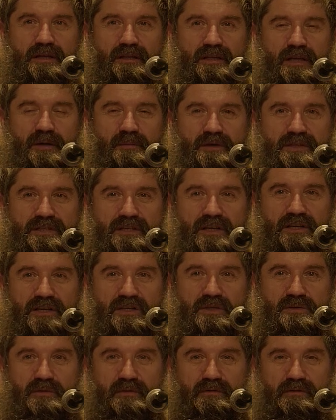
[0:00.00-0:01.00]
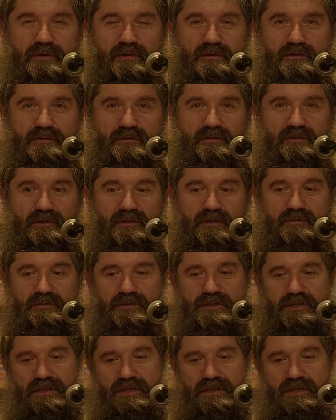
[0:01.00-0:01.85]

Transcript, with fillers: i tam jest takie słowo, którym